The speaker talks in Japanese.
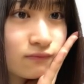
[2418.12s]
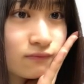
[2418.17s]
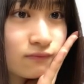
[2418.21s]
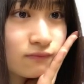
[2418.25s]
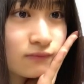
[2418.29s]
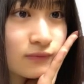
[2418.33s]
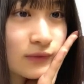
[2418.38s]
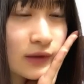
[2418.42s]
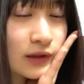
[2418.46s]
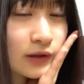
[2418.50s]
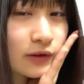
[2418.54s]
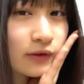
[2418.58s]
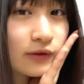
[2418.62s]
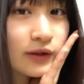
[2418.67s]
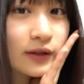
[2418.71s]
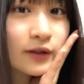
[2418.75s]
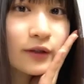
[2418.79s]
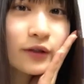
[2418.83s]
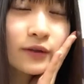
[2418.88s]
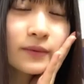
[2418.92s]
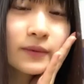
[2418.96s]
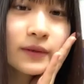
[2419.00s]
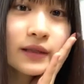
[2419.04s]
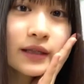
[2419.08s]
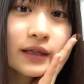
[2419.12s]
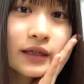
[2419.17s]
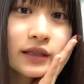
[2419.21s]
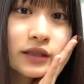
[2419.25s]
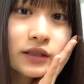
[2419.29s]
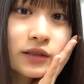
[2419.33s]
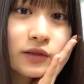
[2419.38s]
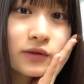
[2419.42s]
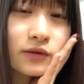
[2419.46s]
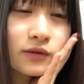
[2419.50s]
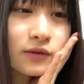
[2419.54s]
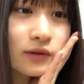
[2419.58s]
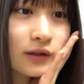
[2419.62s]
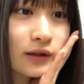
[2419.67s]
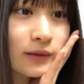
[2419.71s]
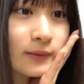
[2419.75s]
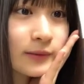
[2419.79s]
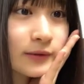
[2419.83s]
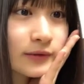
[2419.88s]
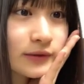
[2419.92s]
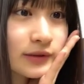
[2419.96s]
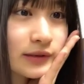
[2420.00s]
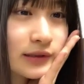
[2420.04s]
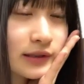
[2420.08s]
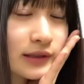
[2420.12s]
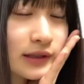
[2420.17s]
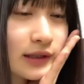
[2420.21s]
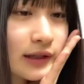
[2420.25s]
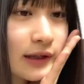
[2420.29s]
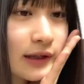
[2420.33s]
あとはイルミネーションとかも好き